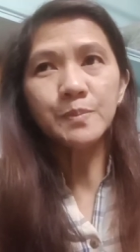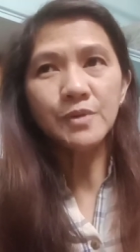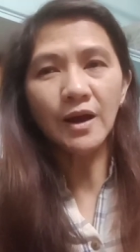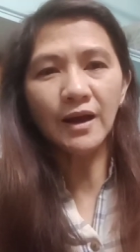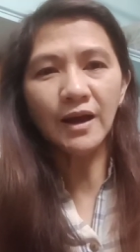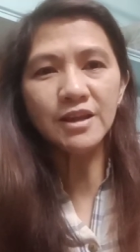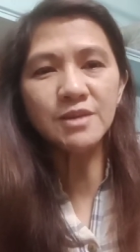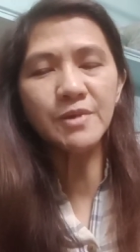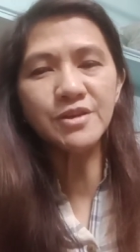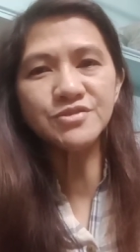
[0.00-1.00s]
uh, ah,
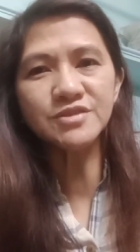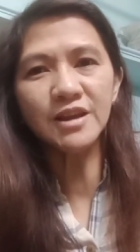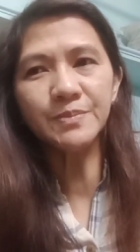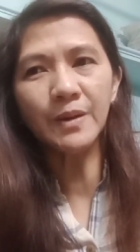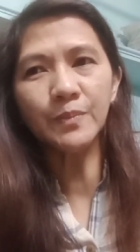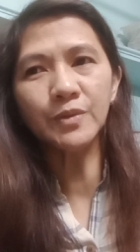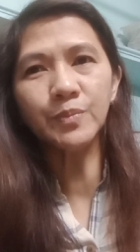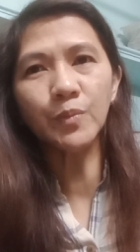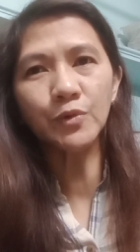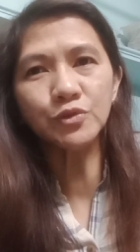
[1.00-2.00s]
image na ipap
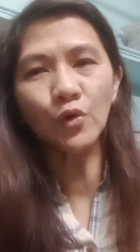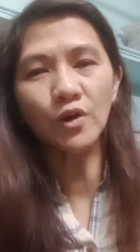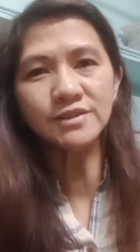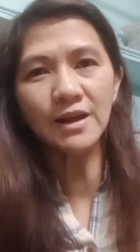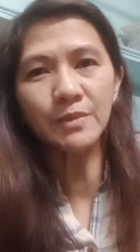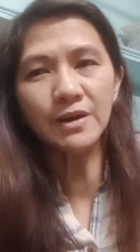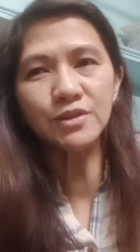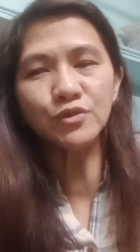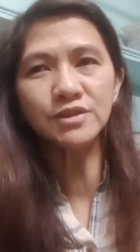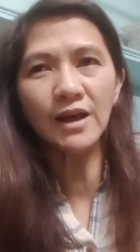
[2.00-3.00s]
ipopost ko kasama
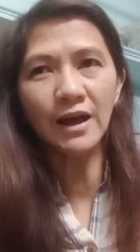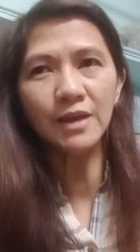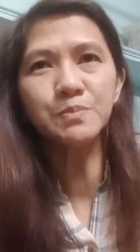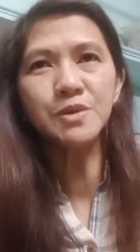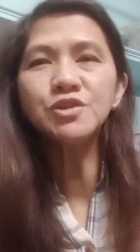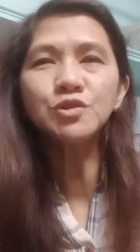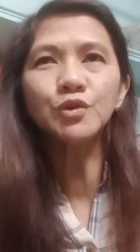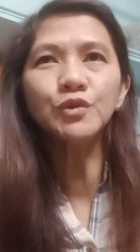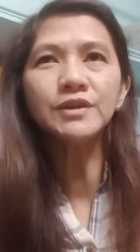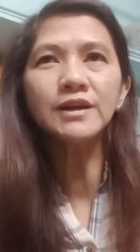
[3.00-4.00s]
rito sa aking
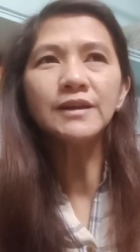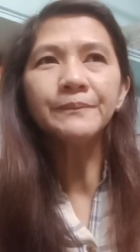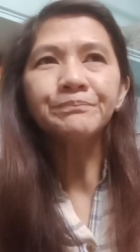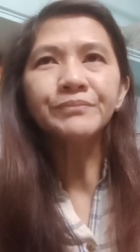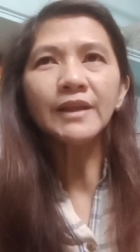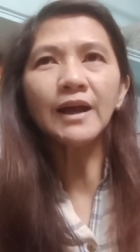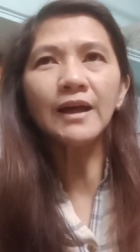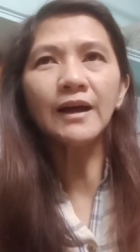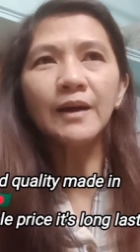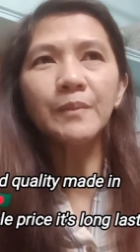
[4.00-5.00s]
video, na
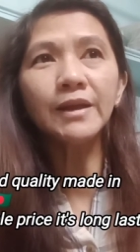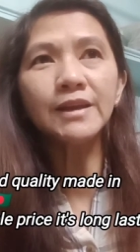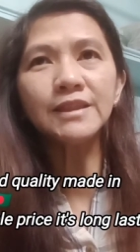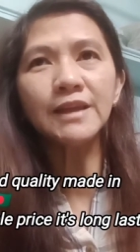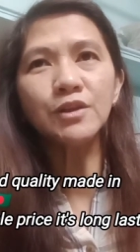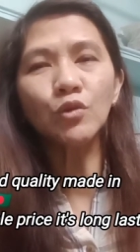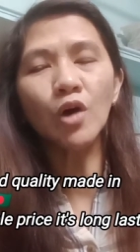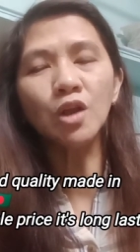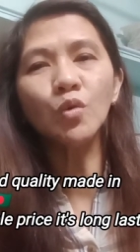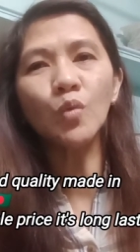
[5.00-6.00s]
uh, makikita nyo
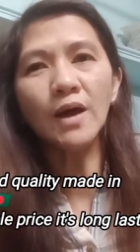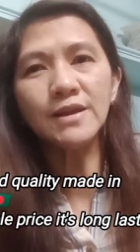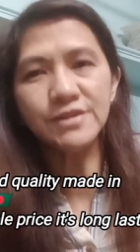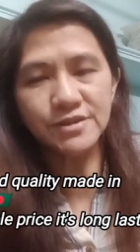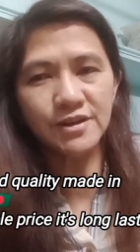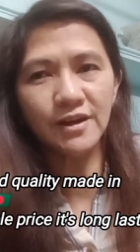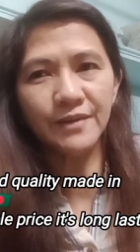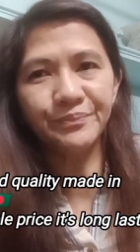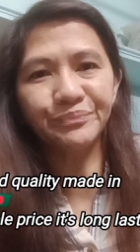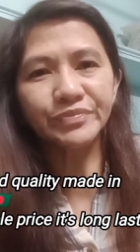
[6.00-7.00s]
kung anong quality siya.
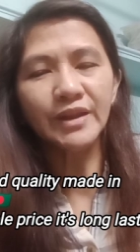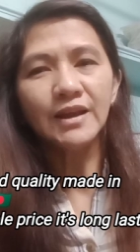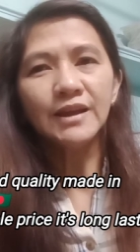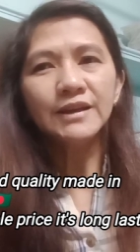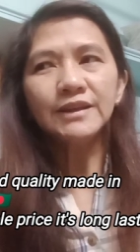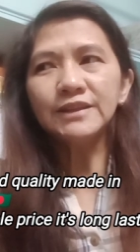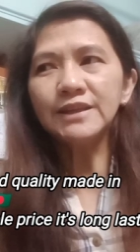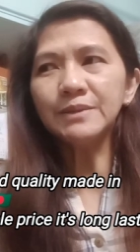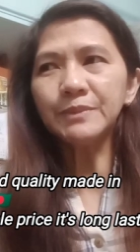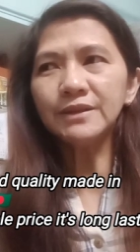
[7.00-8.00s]

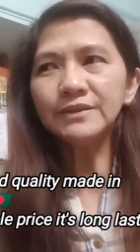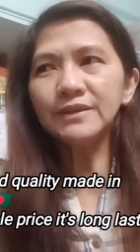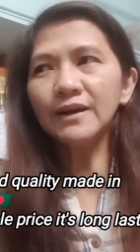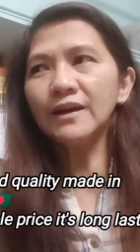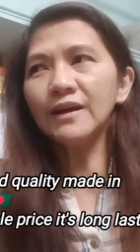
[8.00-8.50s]
Hindi naman da,